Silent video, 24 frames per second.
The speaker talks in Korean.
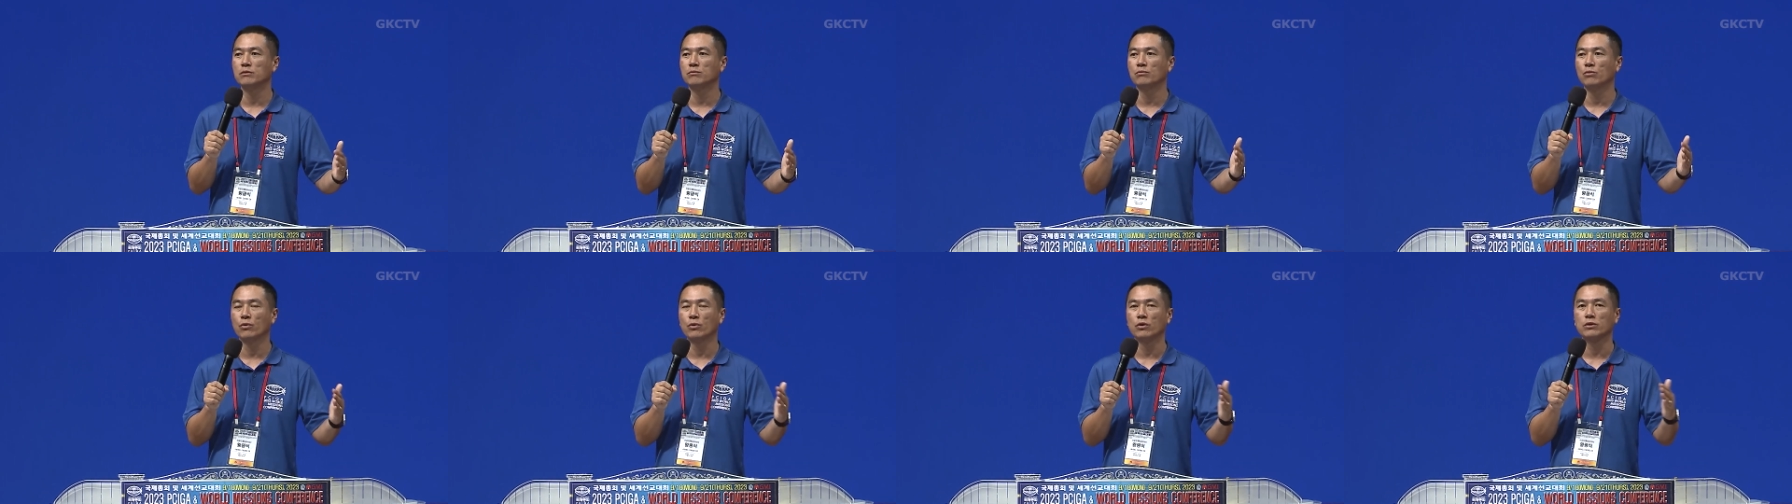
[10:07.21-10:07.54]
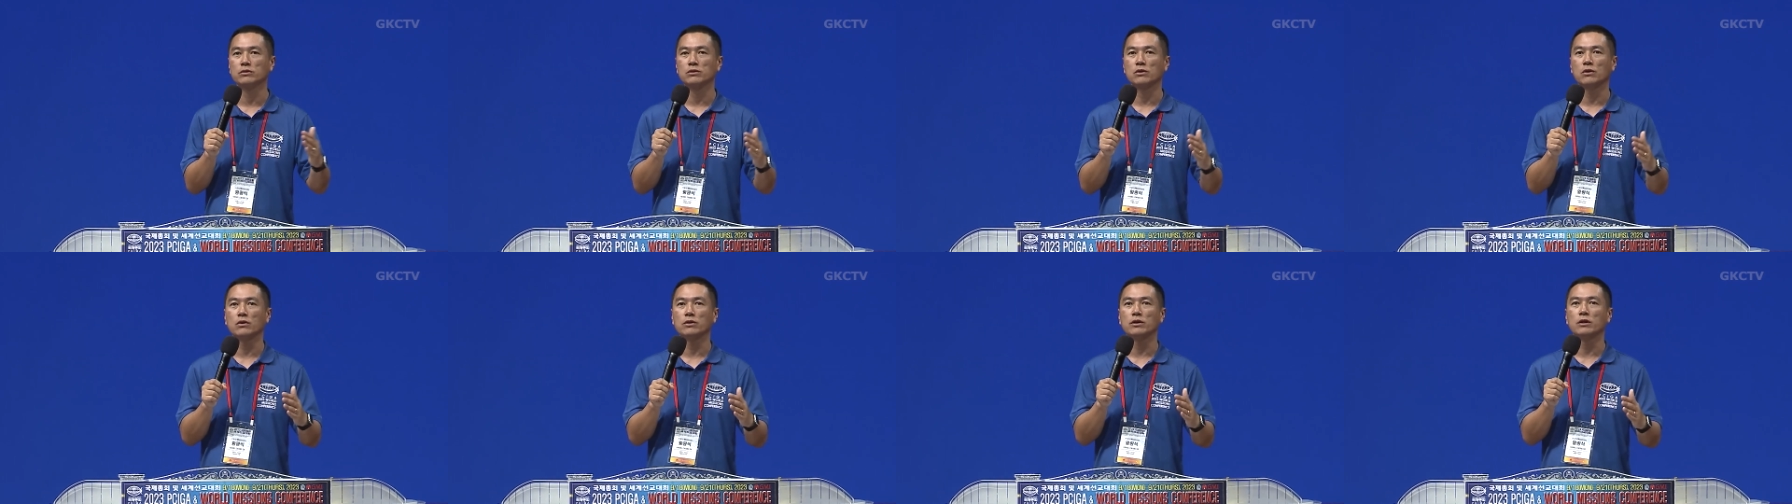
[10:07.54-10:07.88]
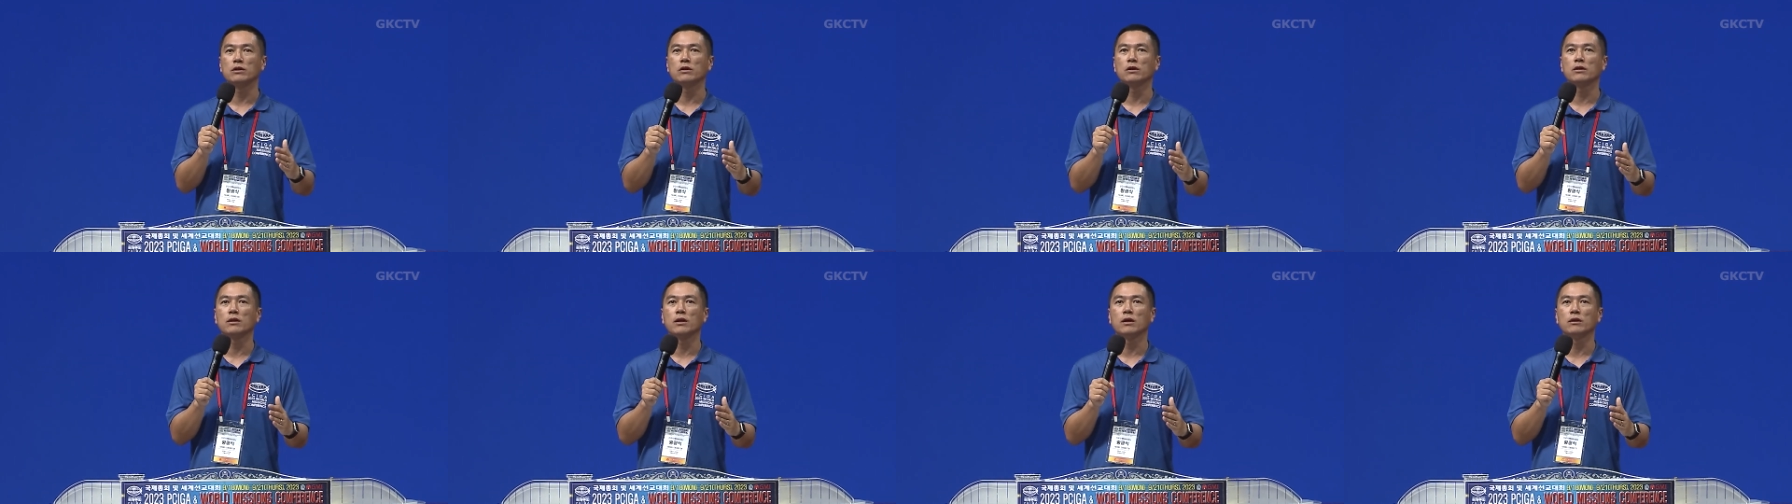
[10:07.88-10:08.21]
모여서
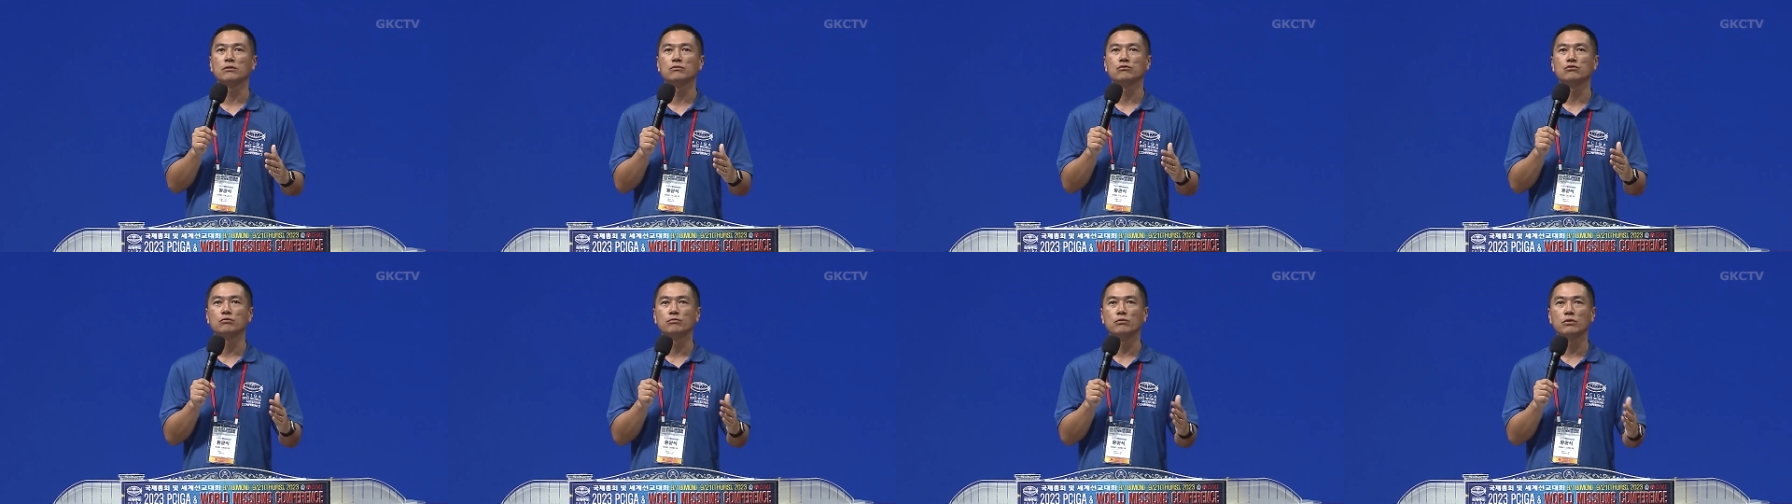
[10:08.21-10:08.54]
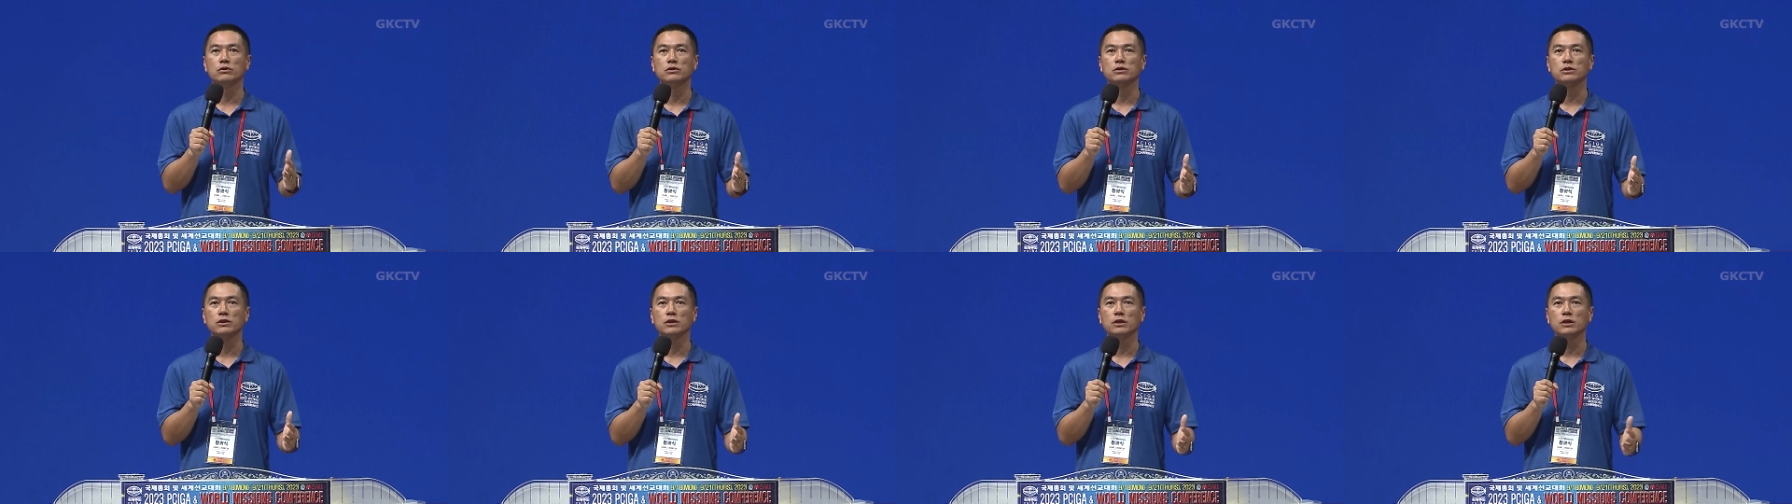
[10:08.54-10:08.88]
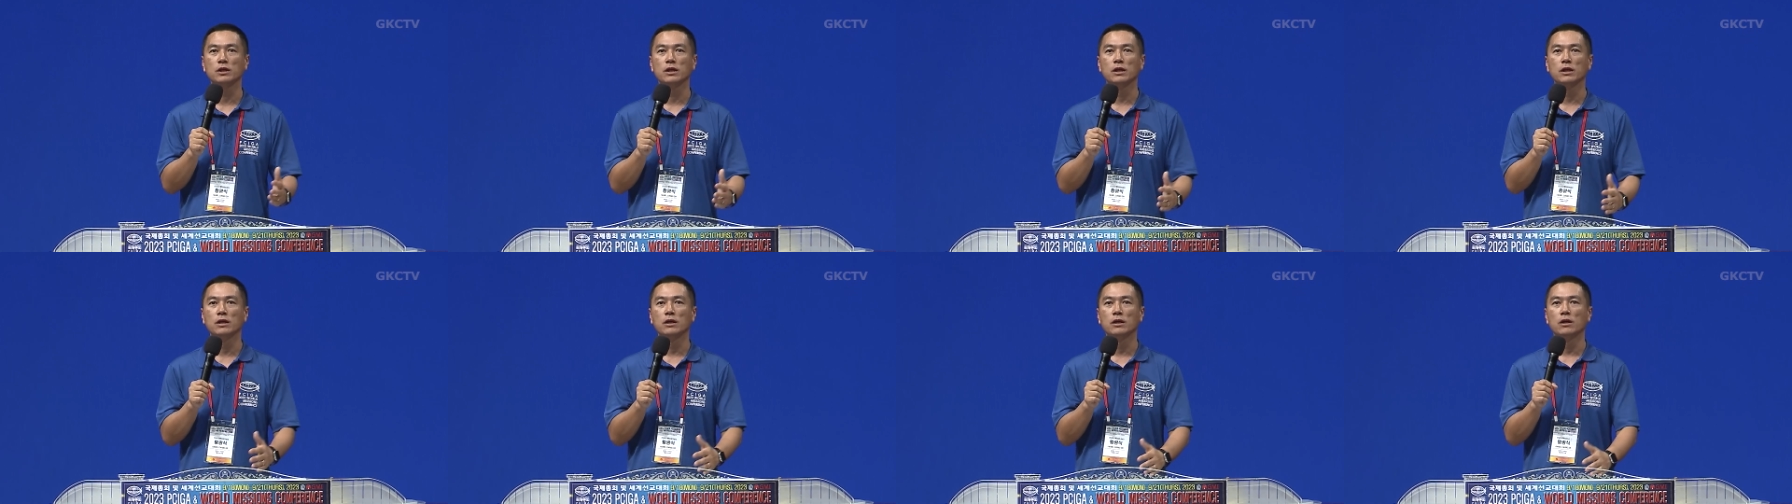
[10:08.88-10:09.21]
1년에 한 두 번씩
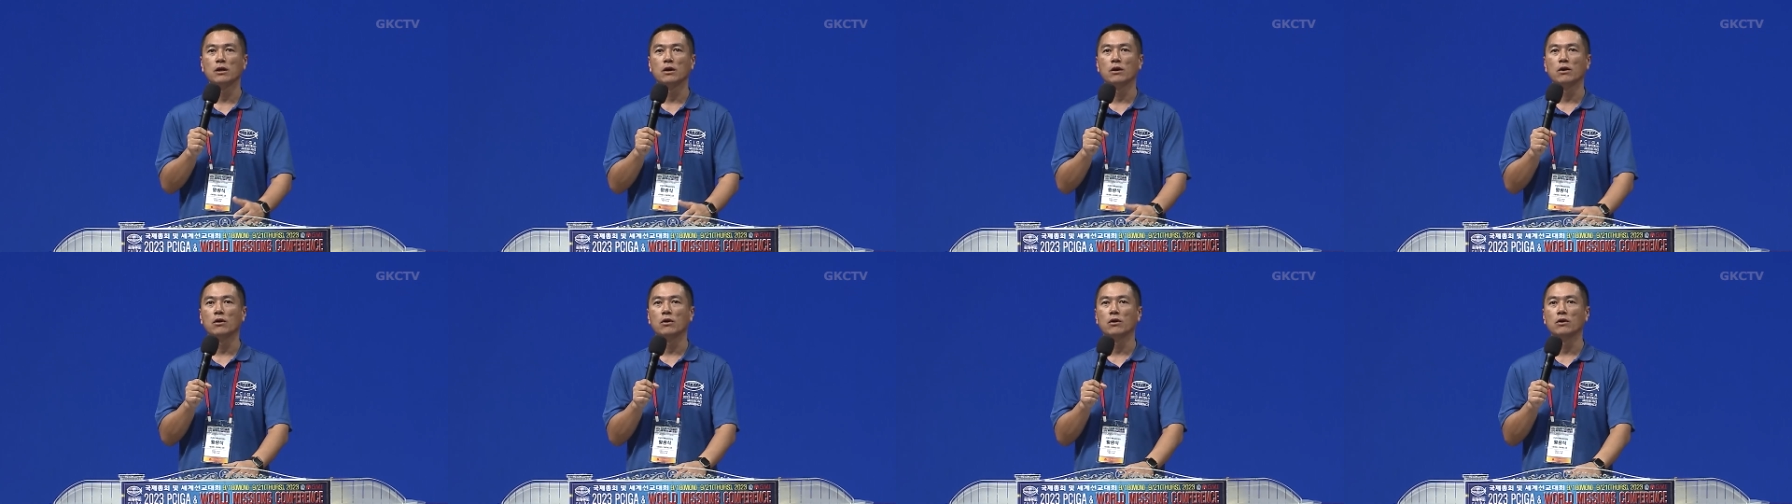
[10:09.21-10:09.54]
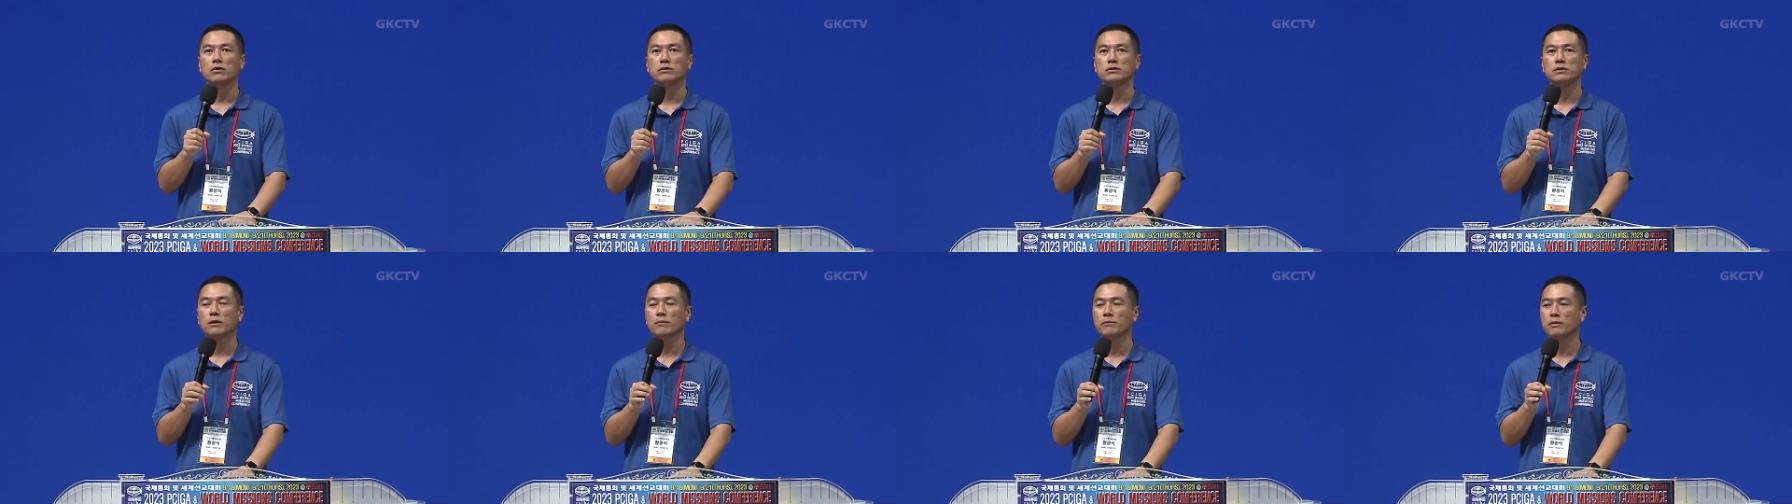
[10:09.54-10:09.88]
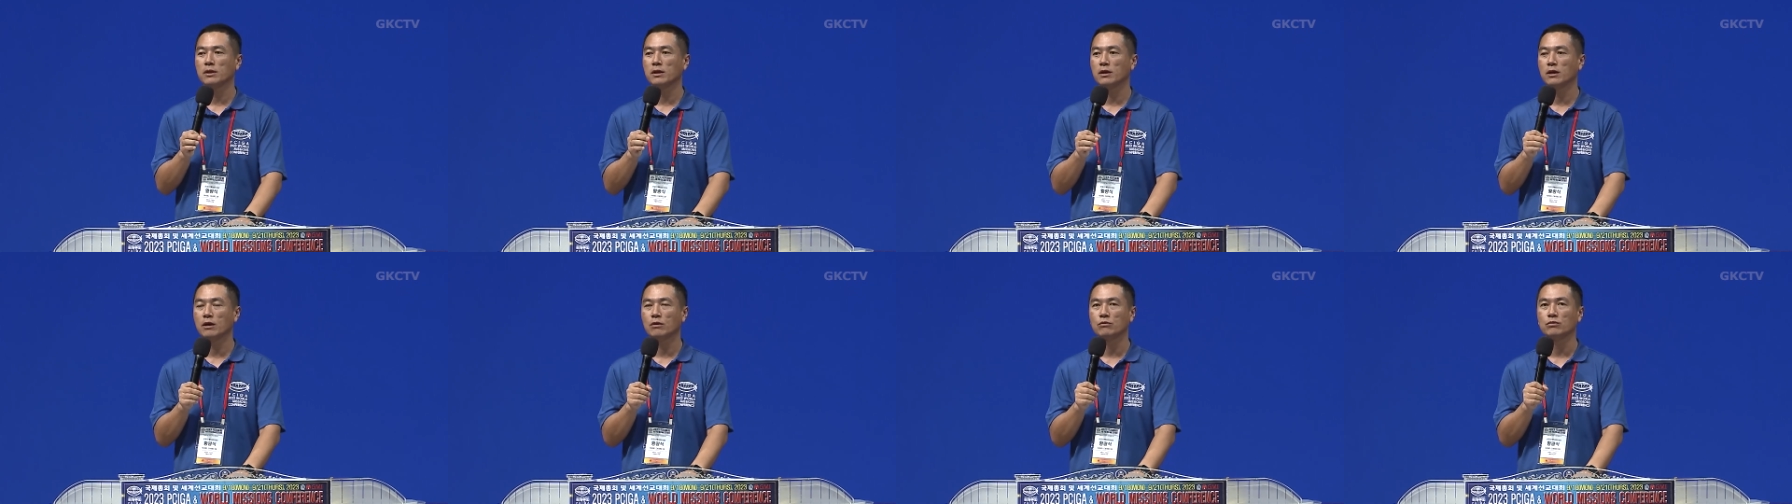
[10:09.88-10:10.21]
어,
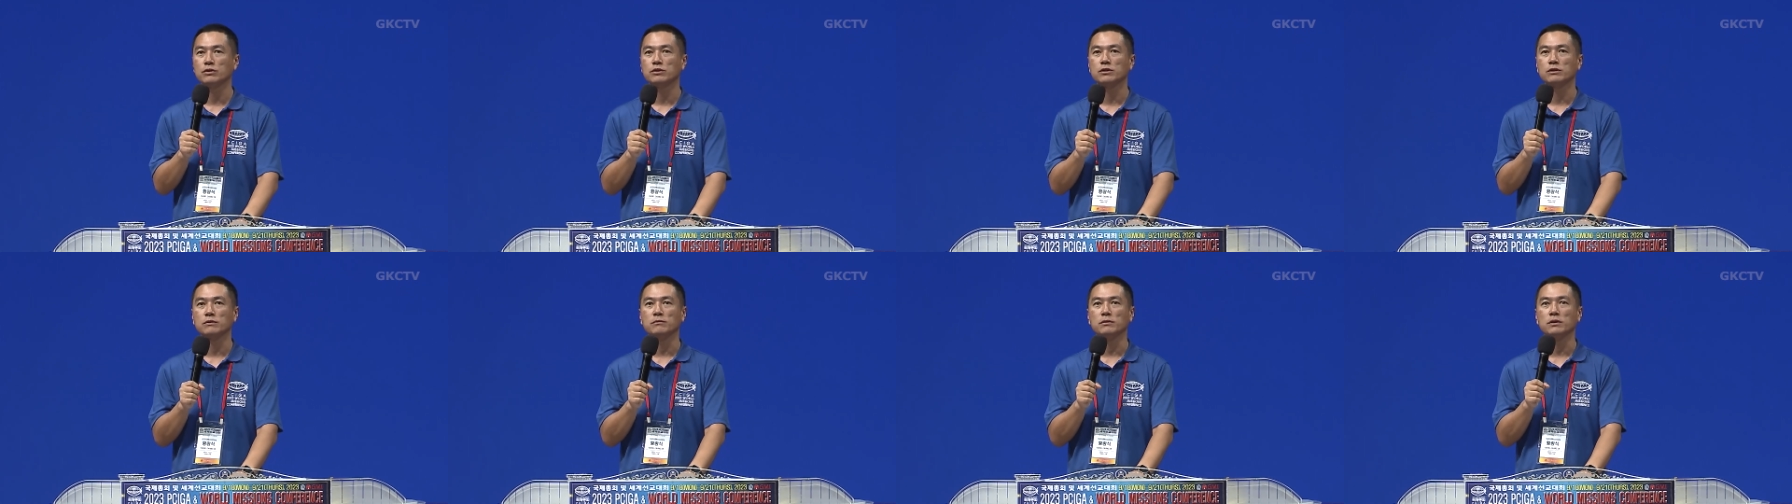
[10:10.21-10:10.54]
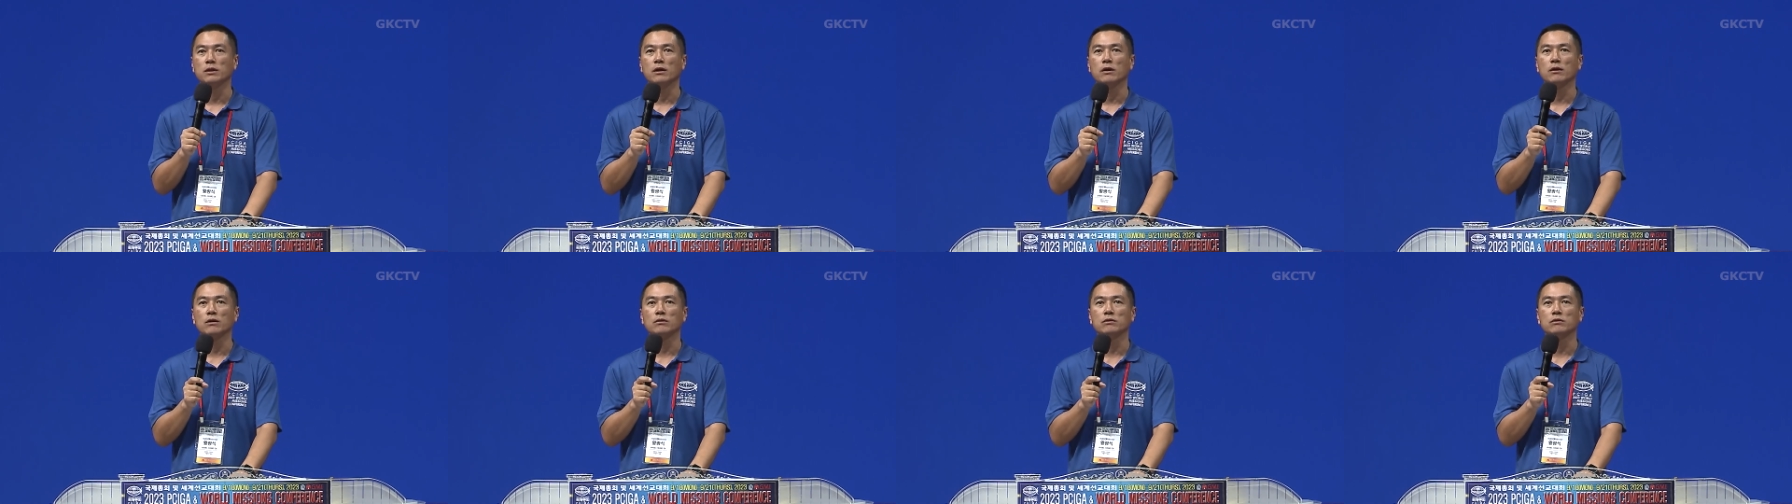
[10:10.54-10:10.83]
세미나를 하고 있습니다.